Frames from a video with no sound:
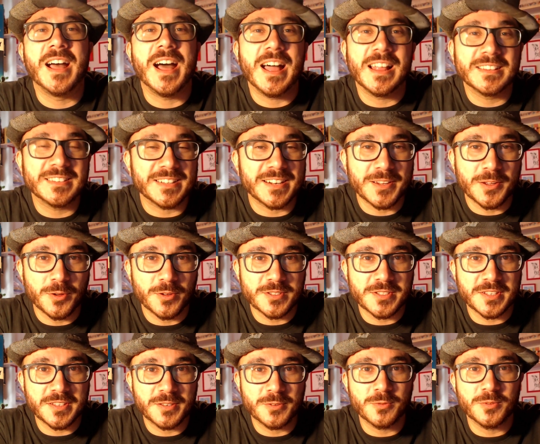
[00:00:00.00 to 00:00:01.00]
Altre
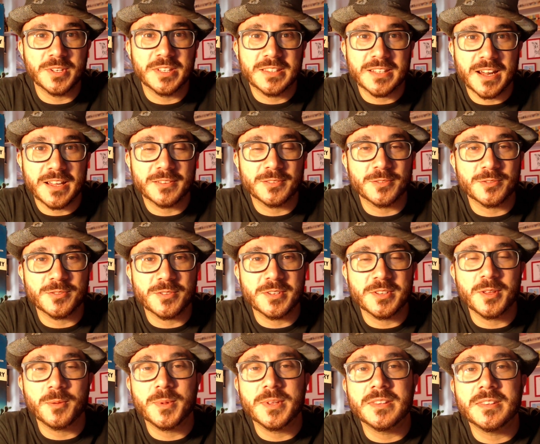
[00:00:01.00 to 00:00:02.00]
cose di cui tratto
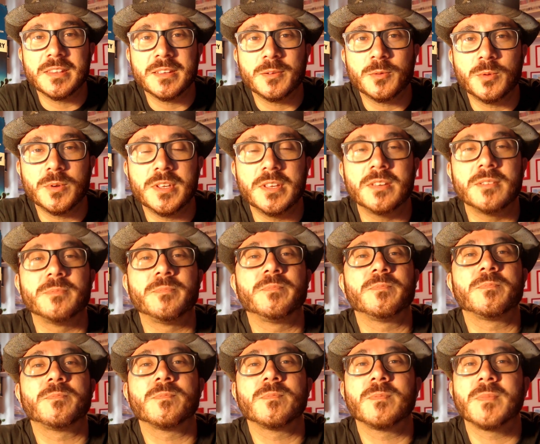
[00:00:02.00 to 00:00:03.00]
solitamente qui,
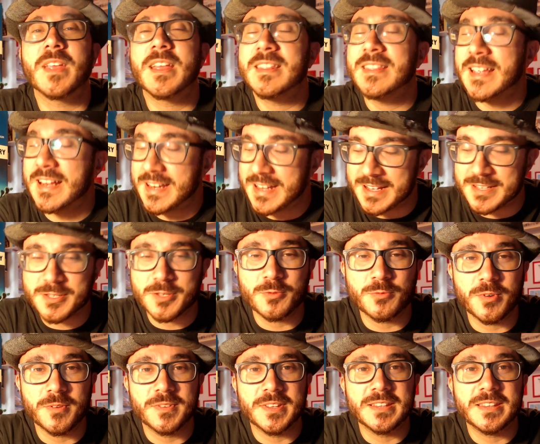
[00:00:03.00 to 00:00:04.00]
nel caso
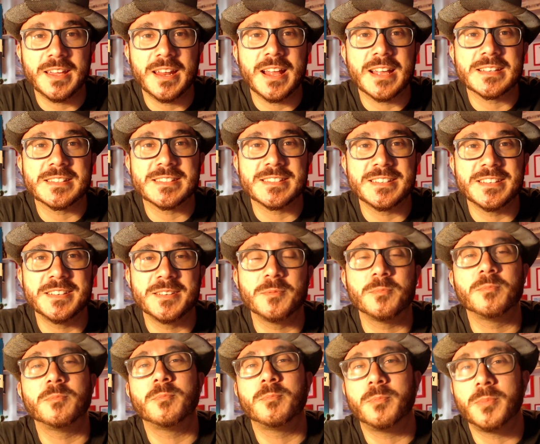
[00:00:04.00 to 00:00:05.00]
in cui vi interessi,
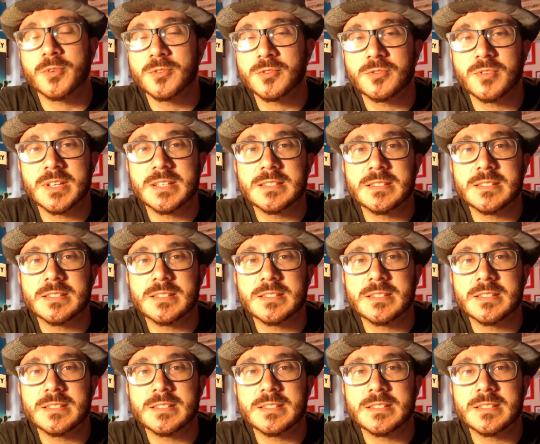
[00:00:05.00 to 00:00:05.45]
posso